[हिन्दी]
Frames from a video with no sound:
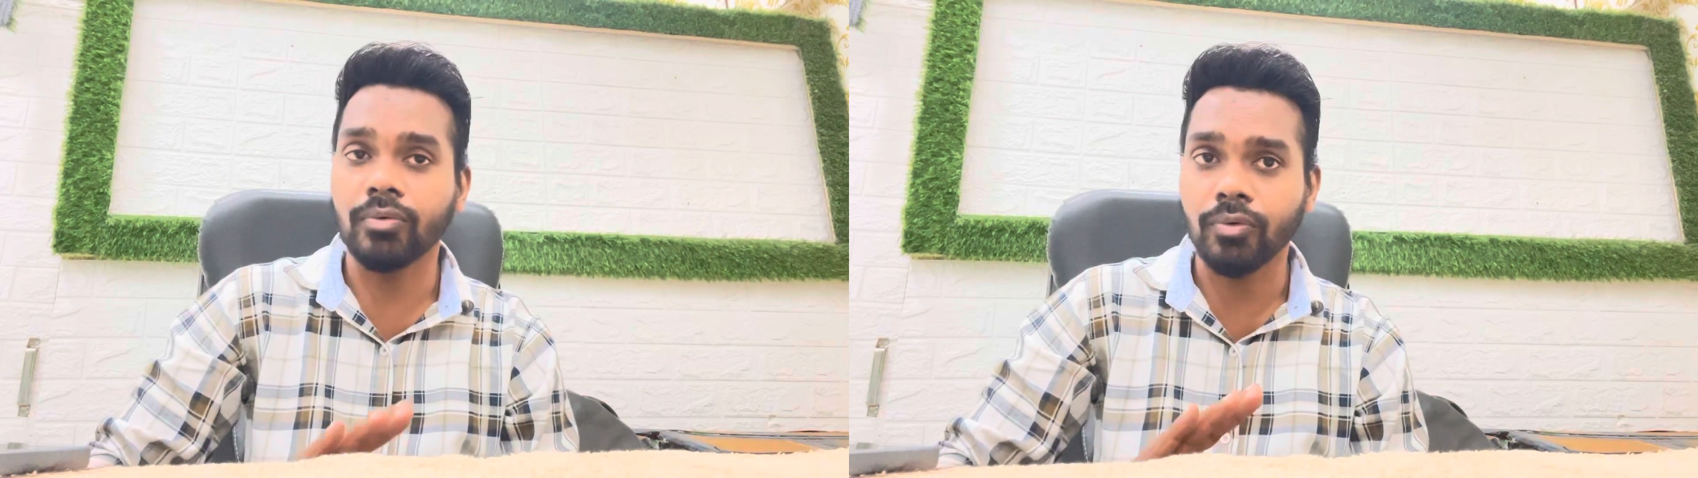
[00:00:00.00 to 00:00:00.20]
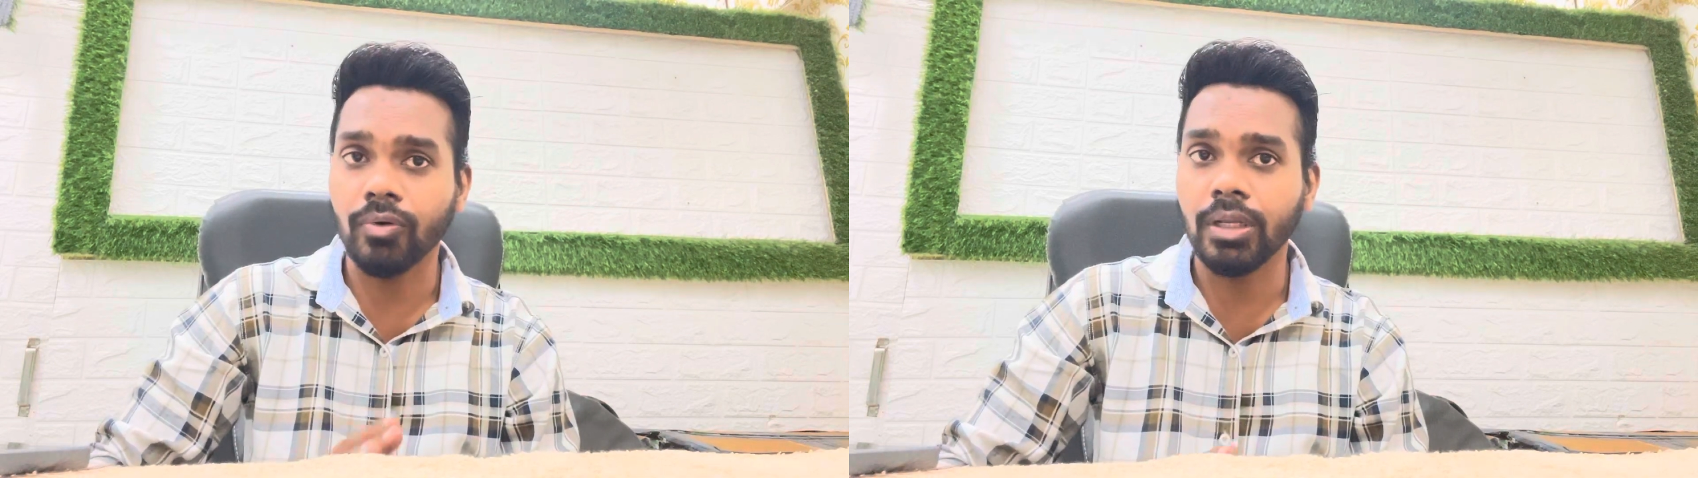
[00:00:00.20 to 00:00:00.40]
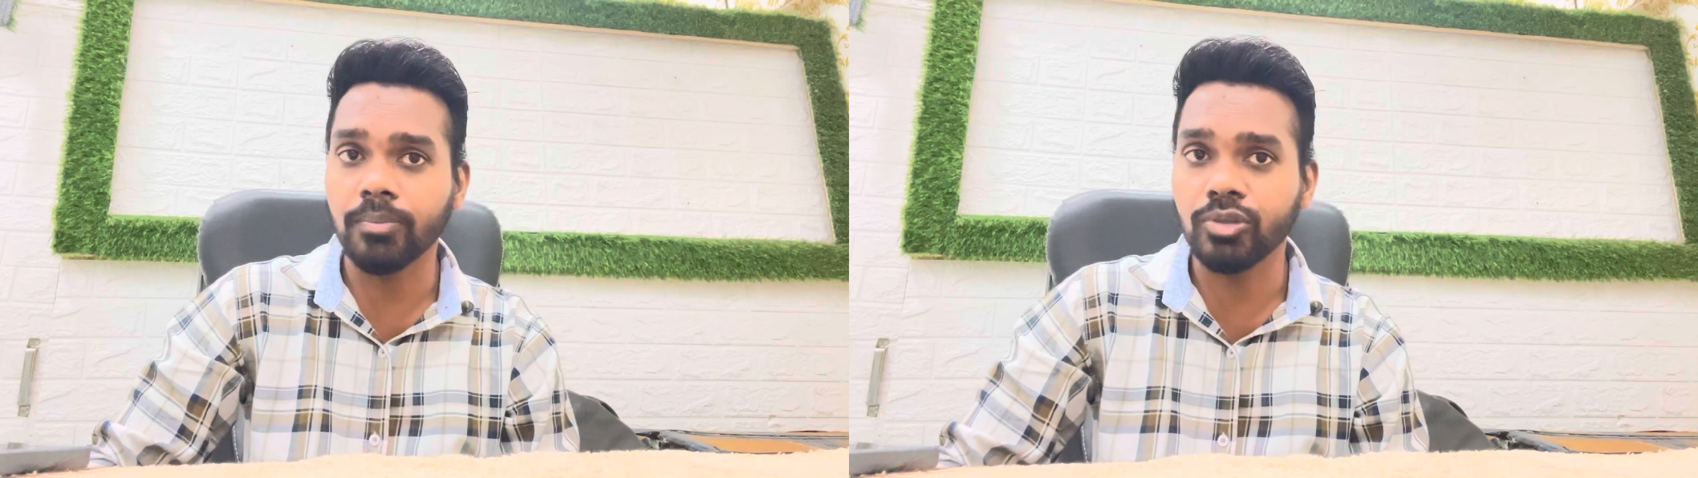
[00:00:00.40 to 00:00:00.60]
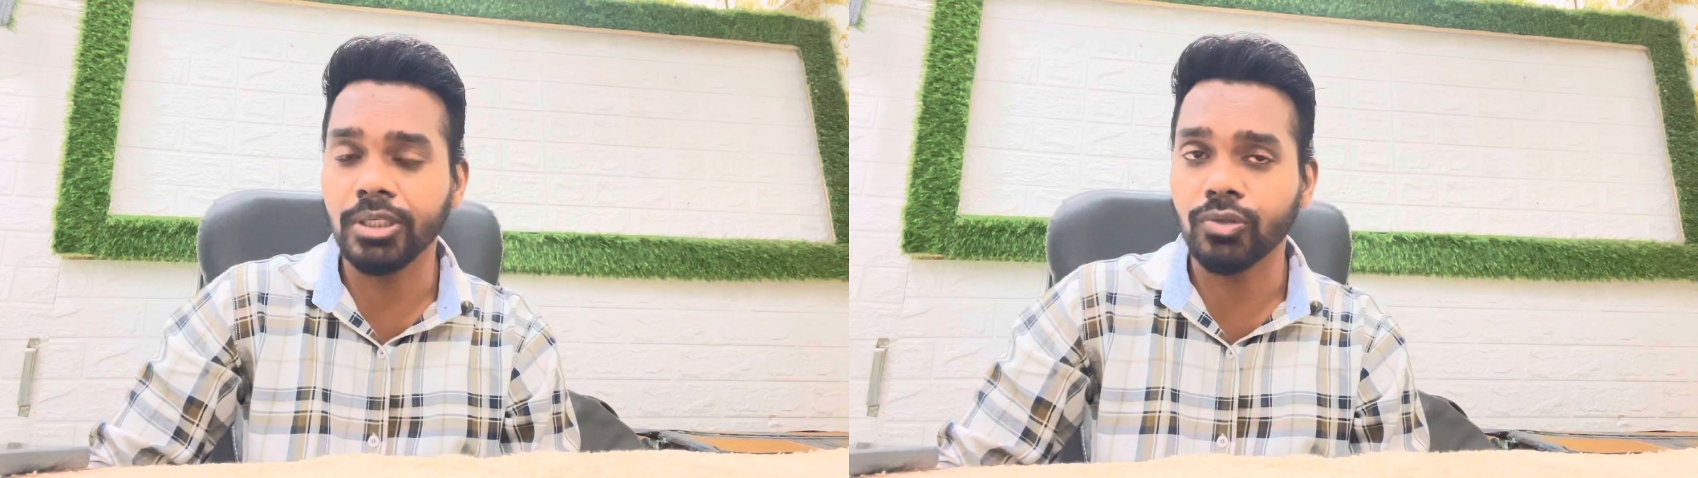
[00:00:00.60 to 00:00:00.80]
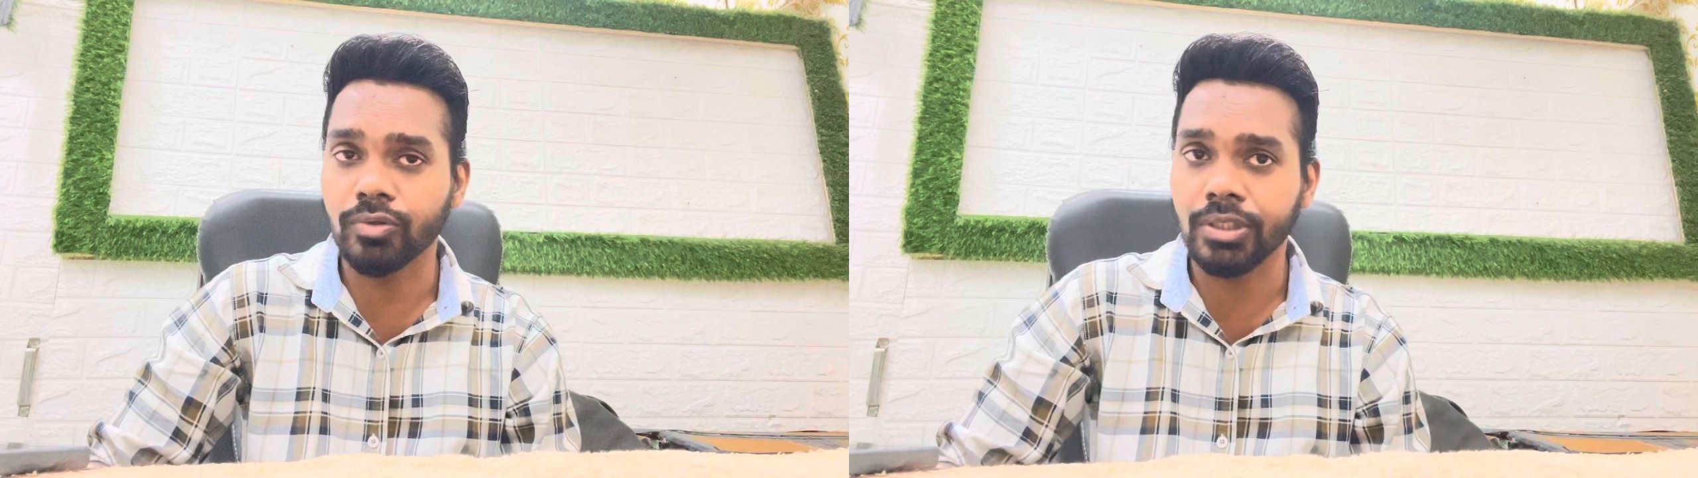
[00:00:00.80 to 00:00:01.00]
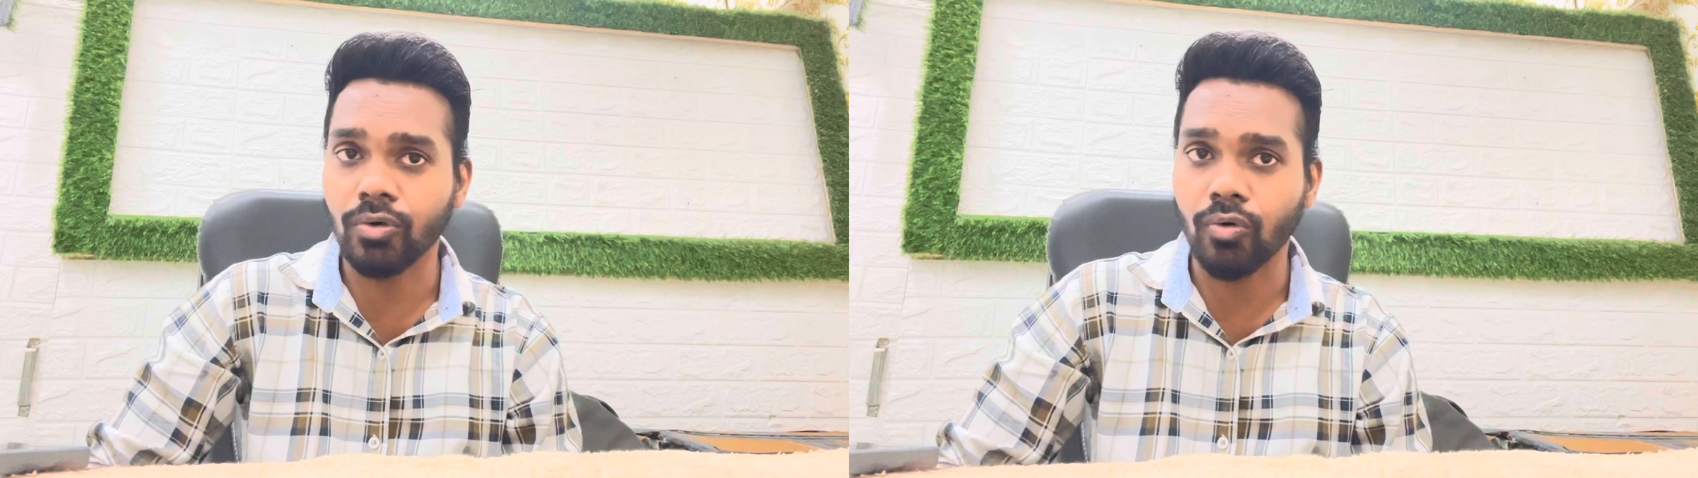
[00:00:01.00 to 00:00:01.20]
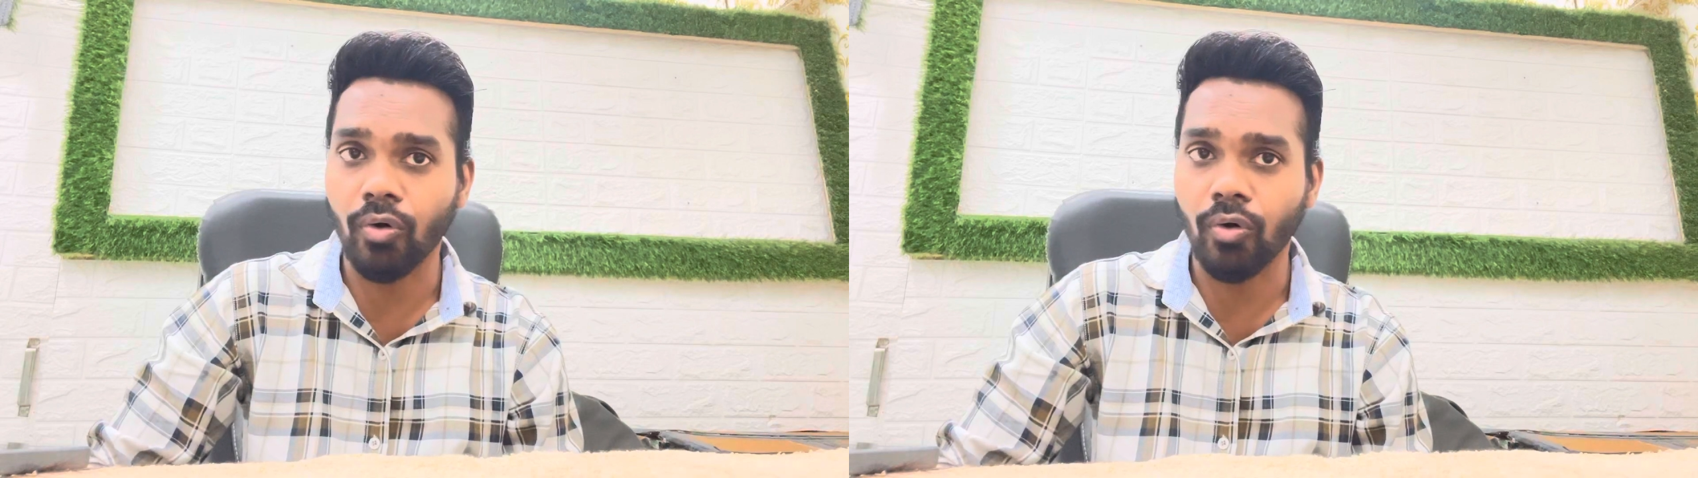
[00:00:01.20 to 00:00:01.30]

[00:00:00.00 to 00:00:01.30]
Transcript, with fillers: उन्होंने मुझे ट्यूसडे को